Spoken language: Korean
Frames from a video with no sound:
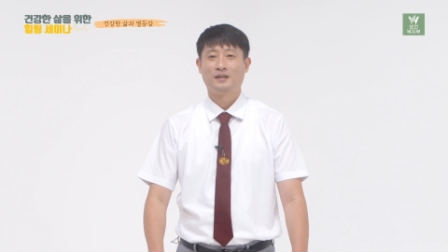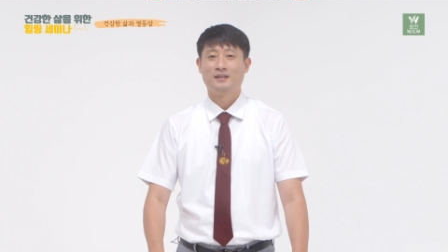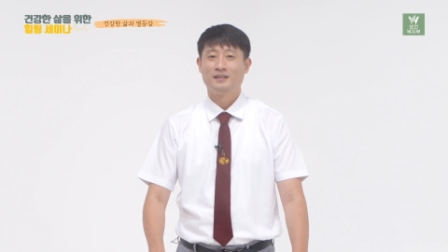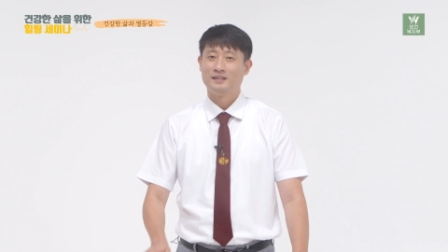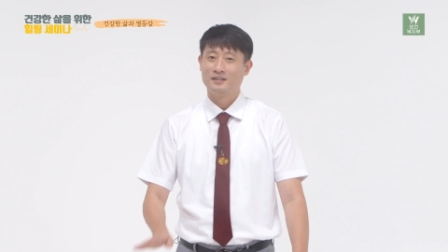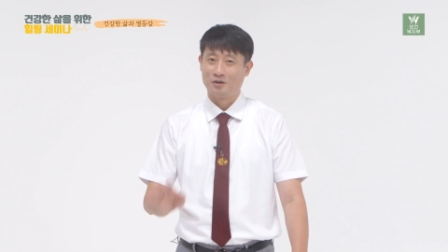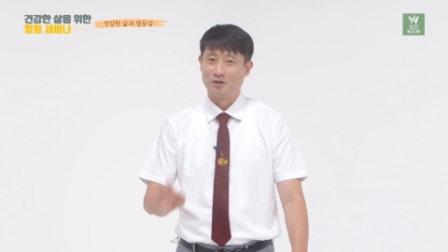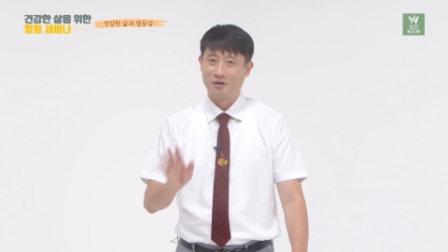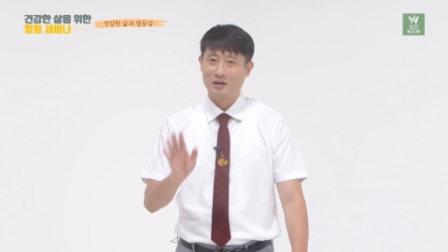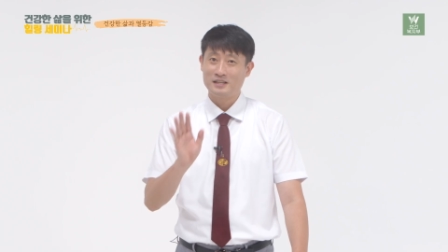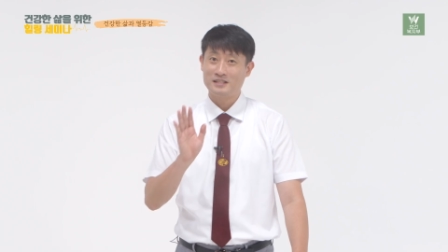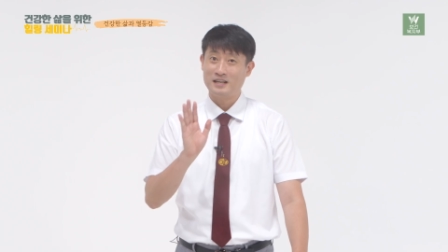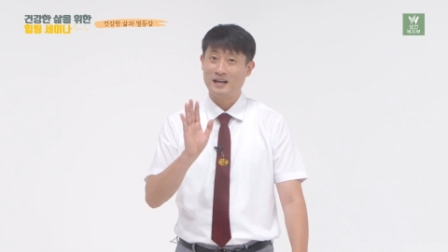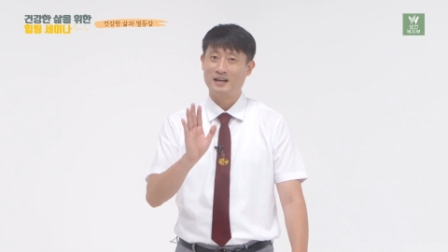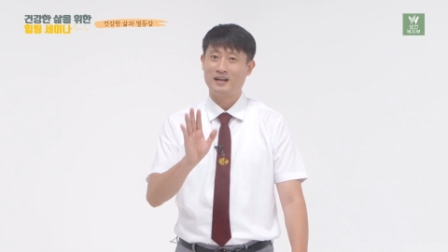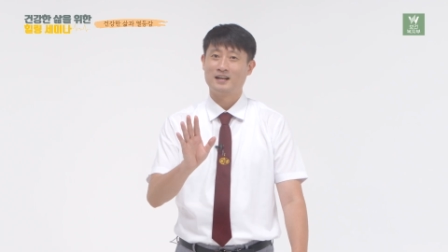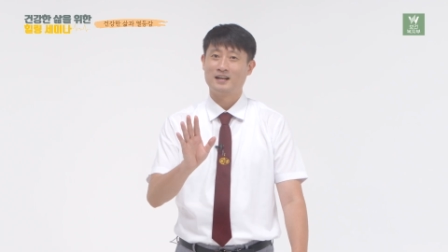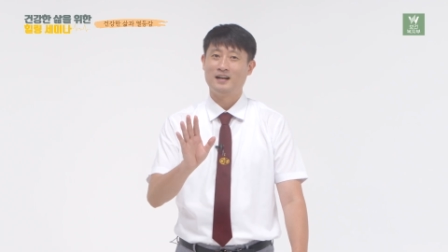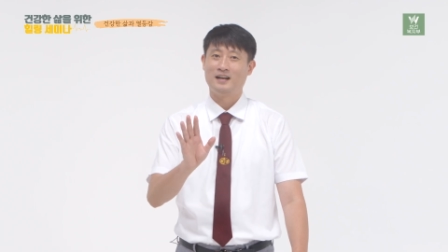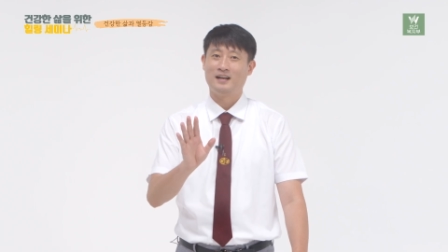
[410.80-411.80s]
그러나
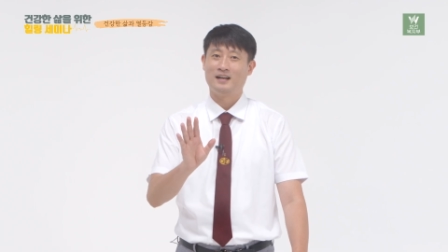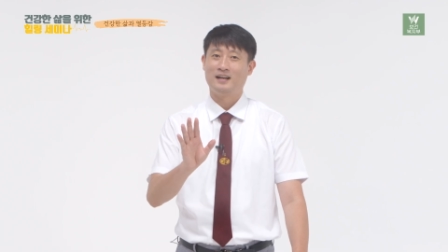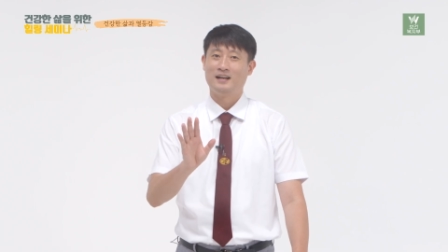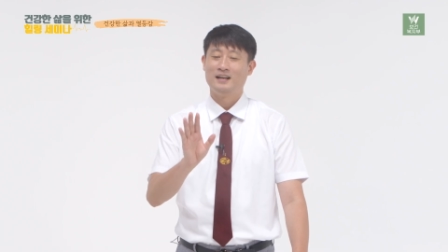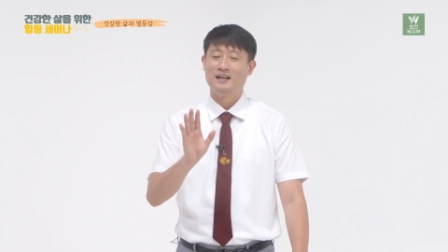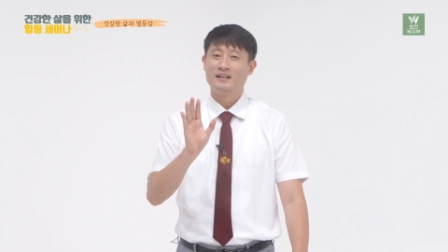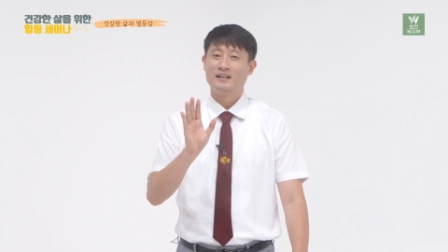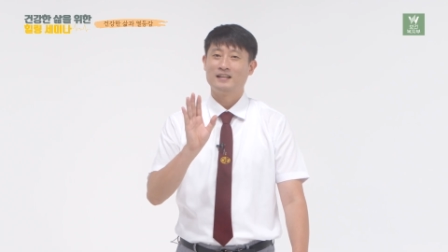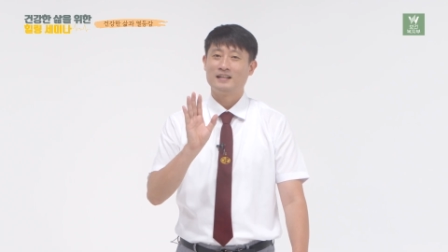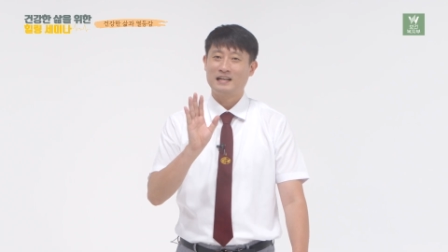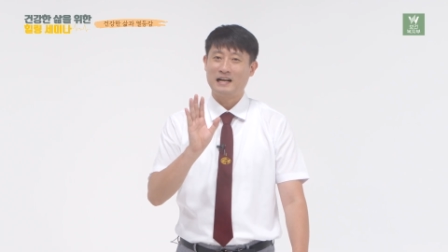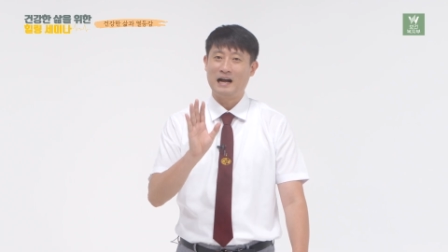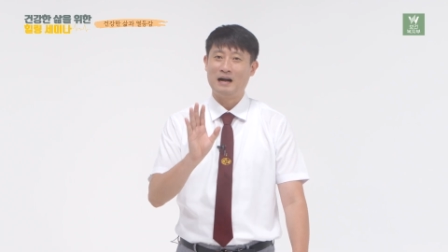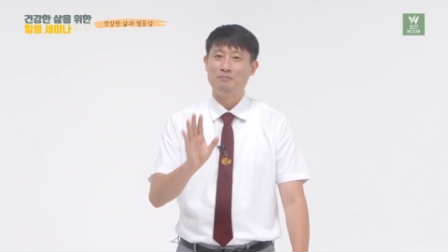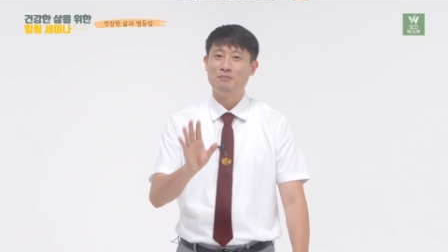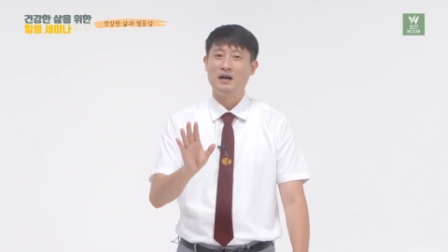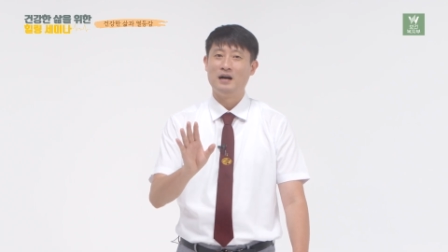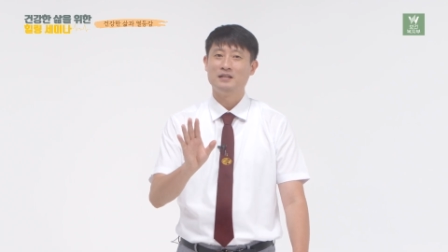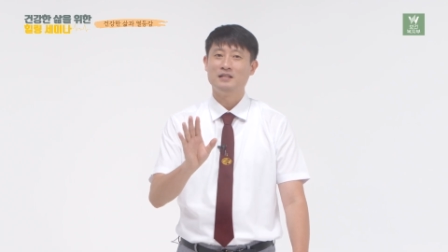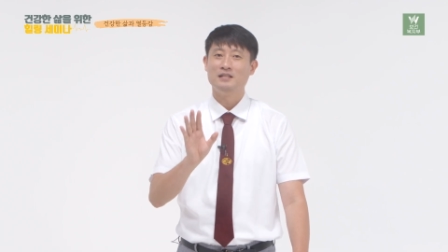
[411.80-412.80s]
사라가
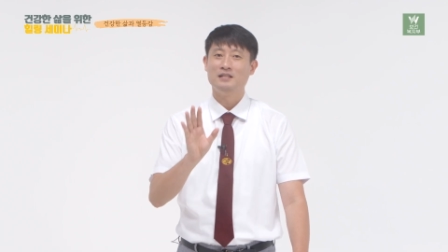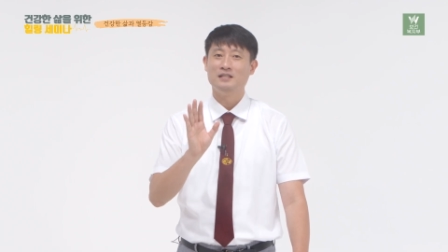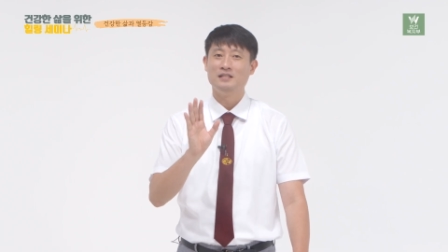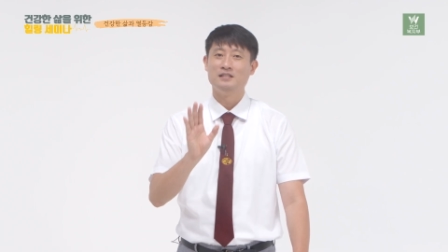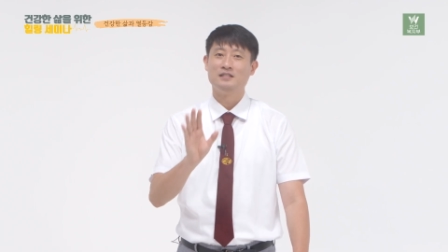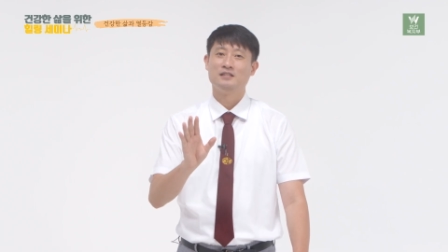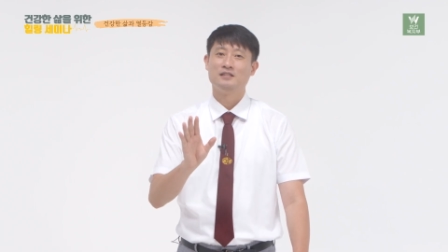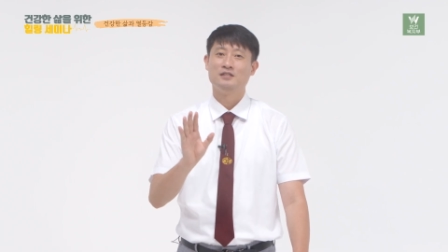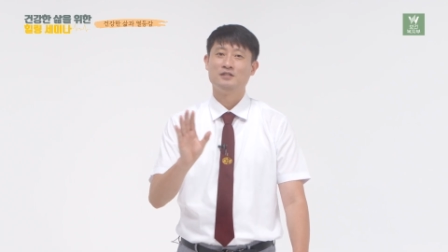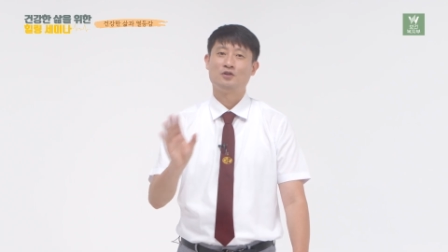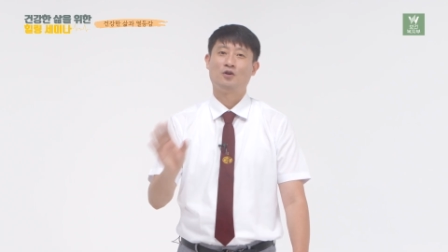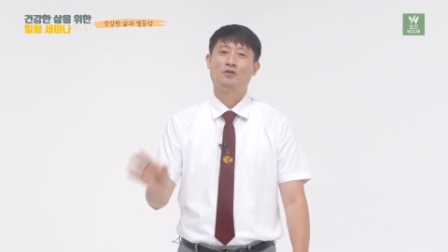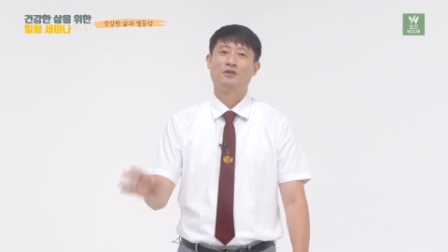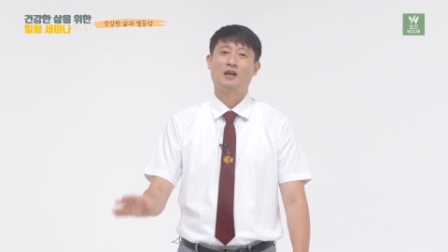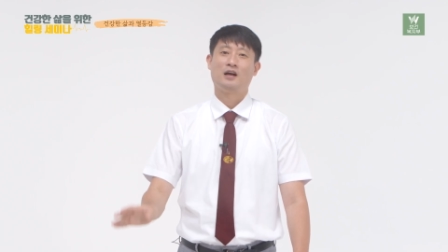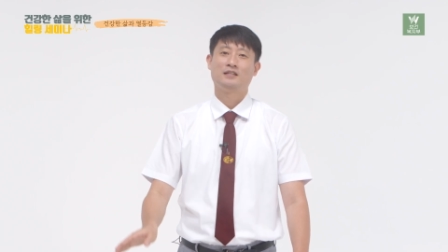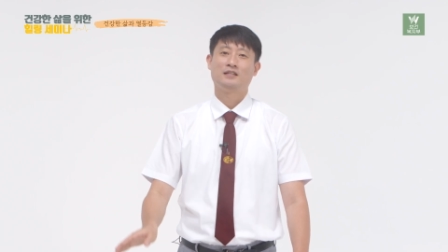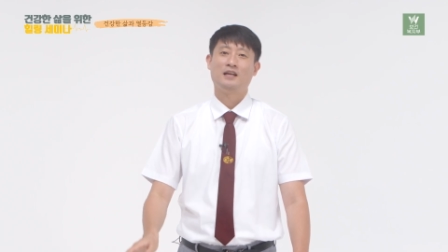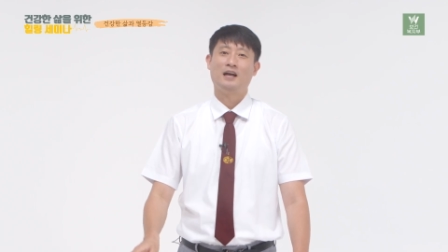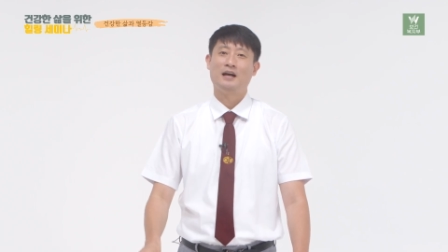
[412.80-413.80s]
가만히 있을
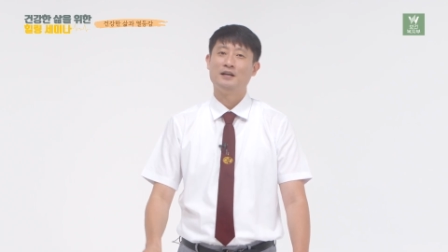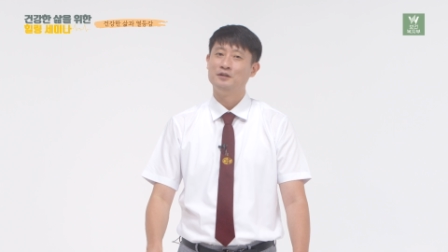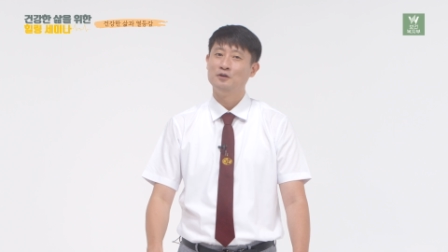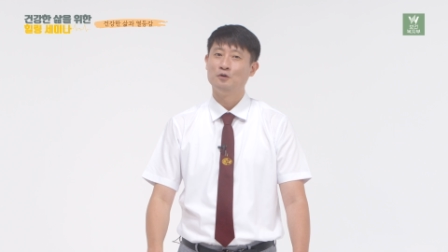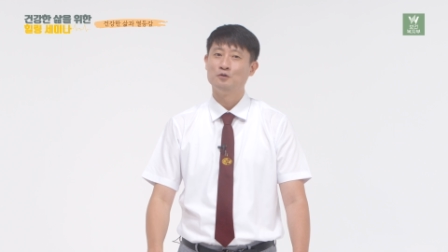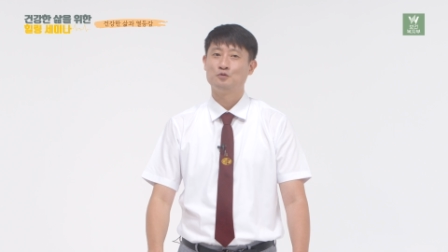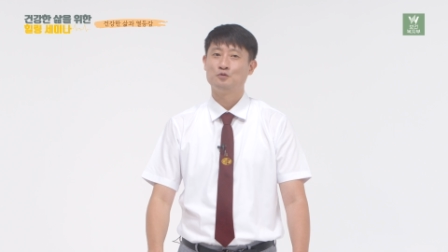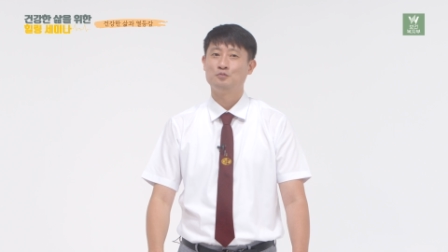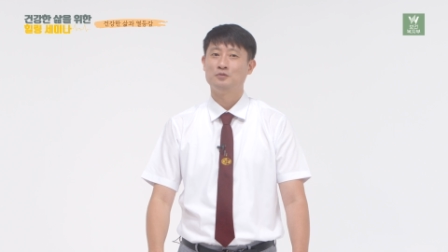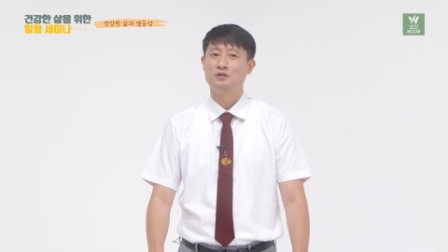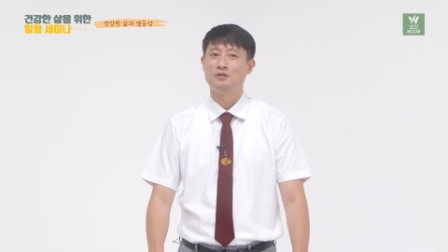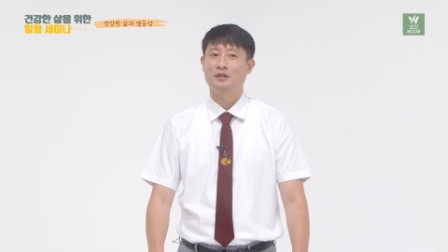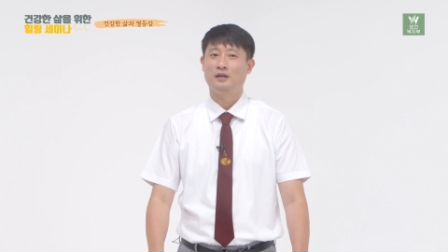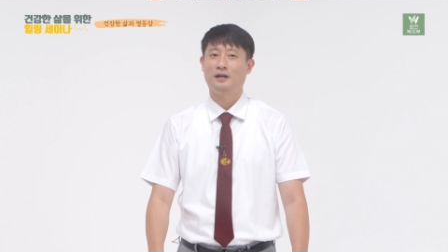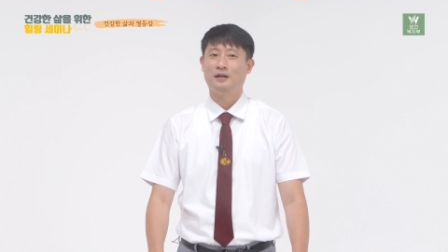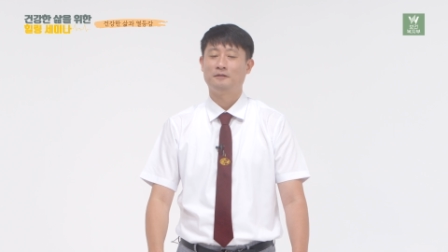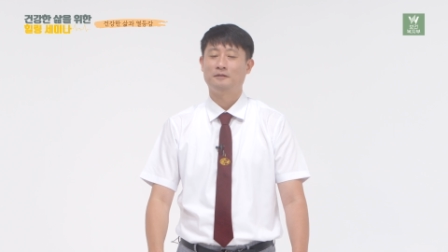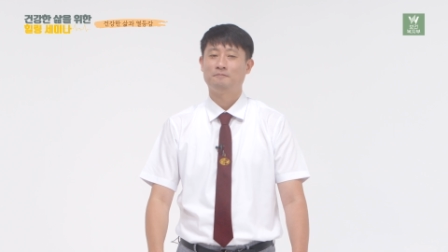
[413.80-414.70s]
성향이 아니었습니다.